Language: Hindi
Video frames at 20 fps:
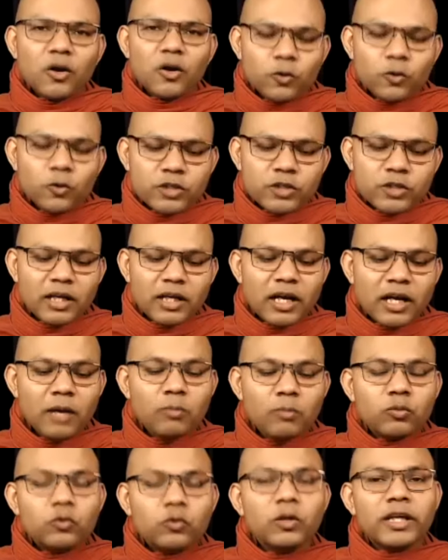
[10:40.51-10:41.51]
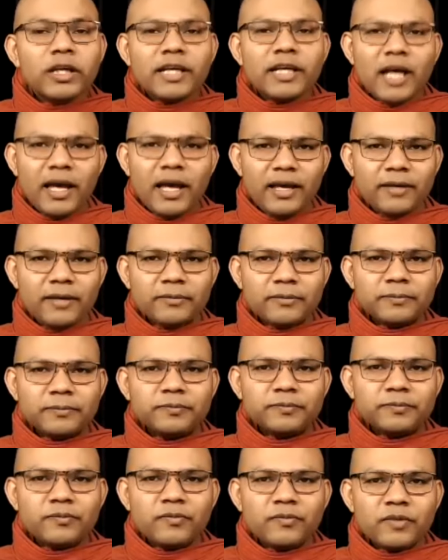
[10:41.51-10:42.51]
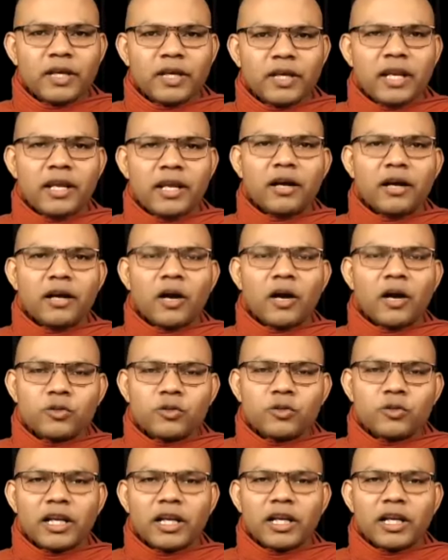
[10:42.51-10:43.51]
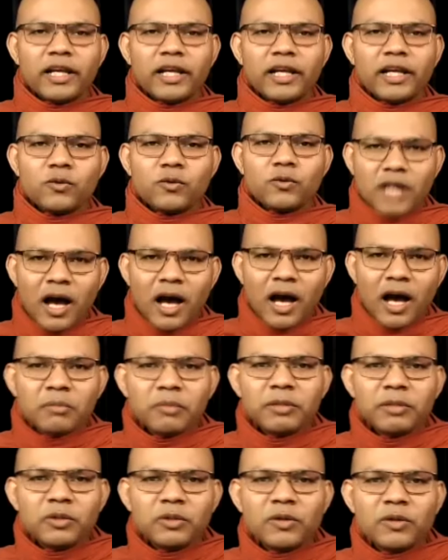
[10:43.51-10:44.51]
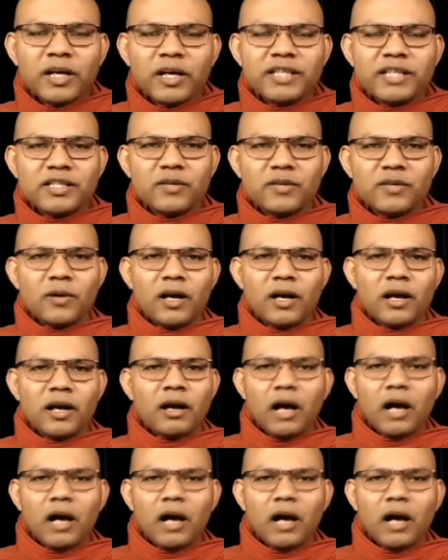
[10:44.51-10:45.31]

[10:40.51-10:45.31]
कुशल का मूल क्या है यानी अकुशल है तो उसका आरंभ बिंदु कैसे होगा